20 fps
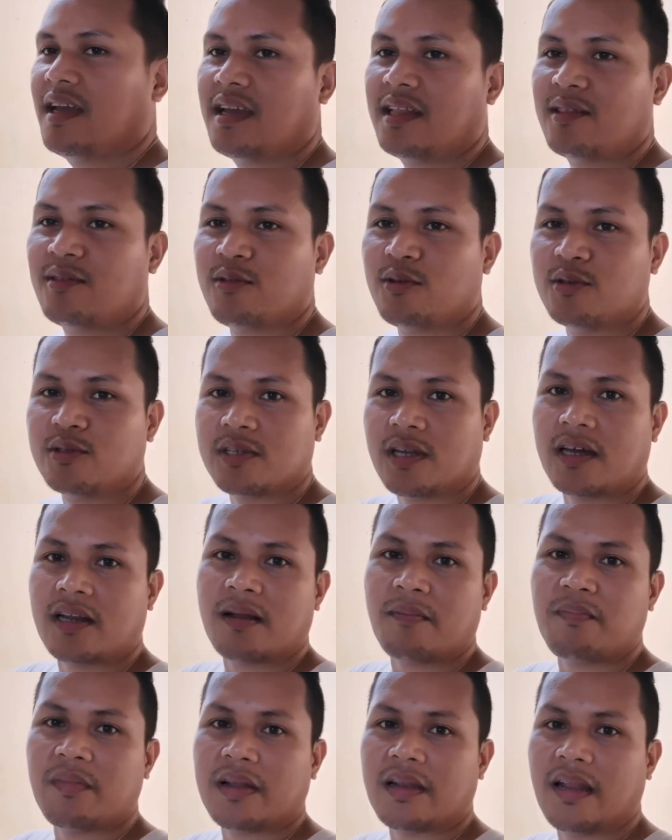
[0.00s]
And dun sa
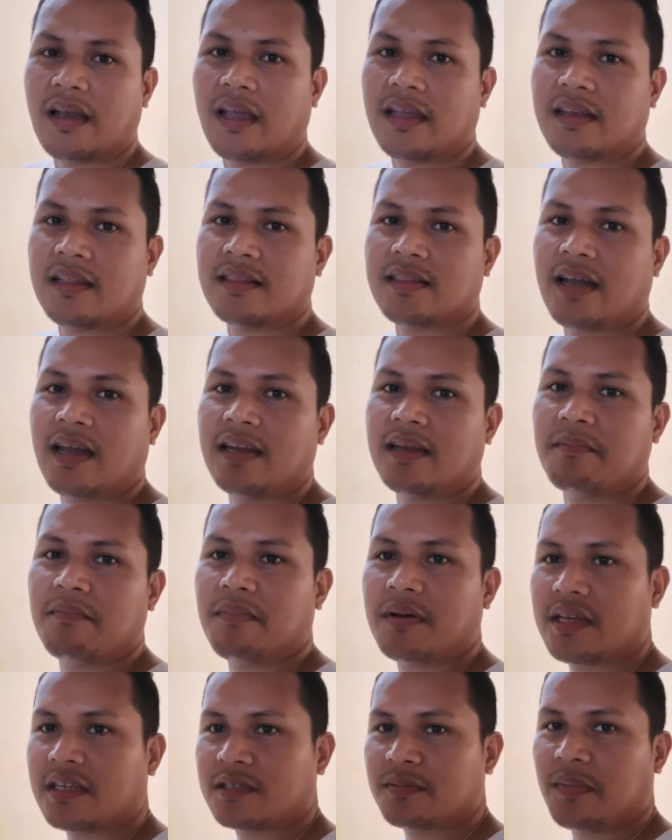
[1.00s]
harap, naglagay din tayo
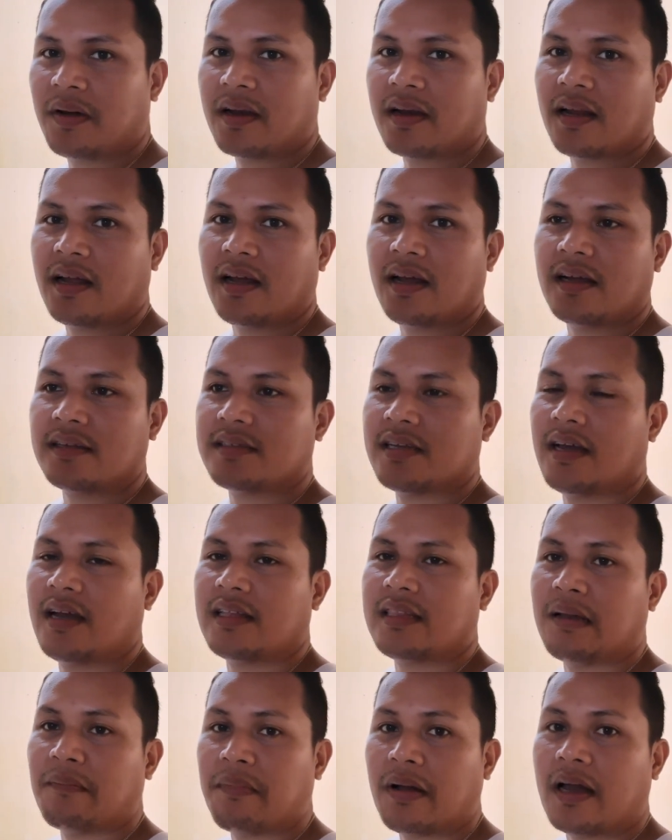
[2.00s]
ng bricks para
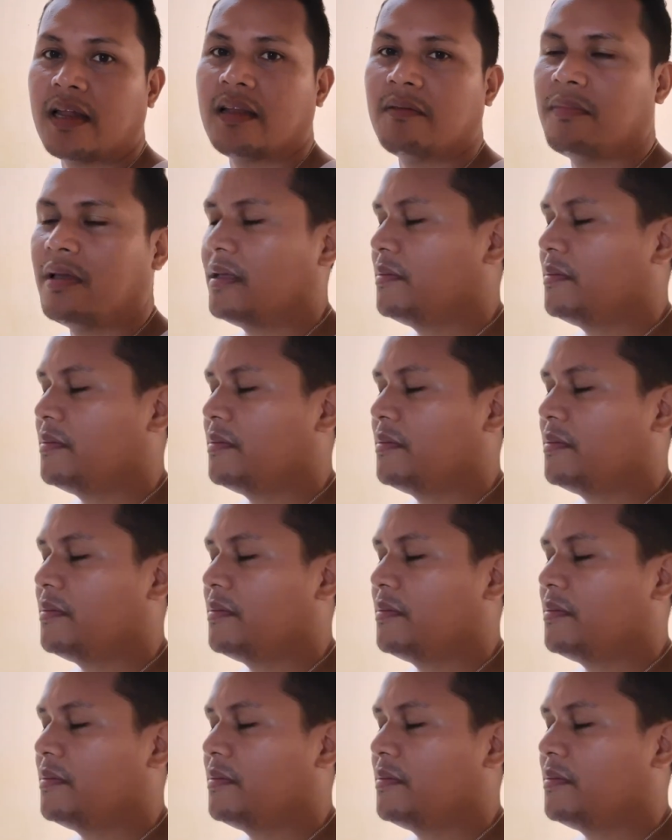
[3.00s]
sa tapakan ni